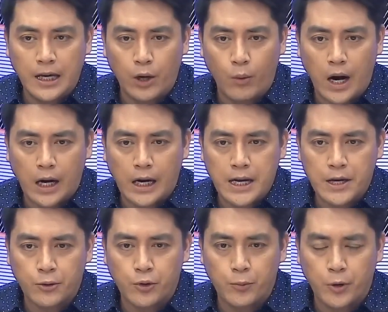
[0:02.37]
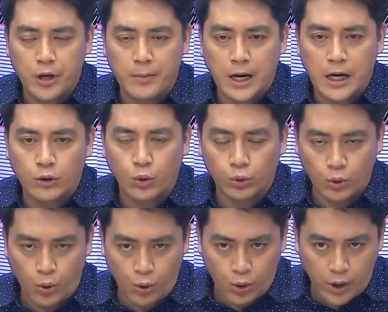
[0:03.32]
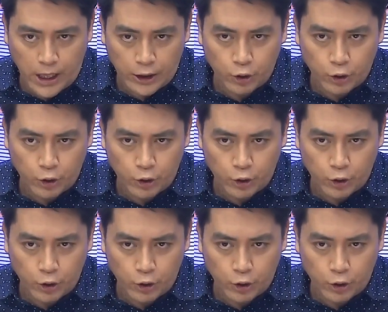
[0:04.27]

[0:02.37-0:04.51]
na nawagan ng grupo ng mga doktor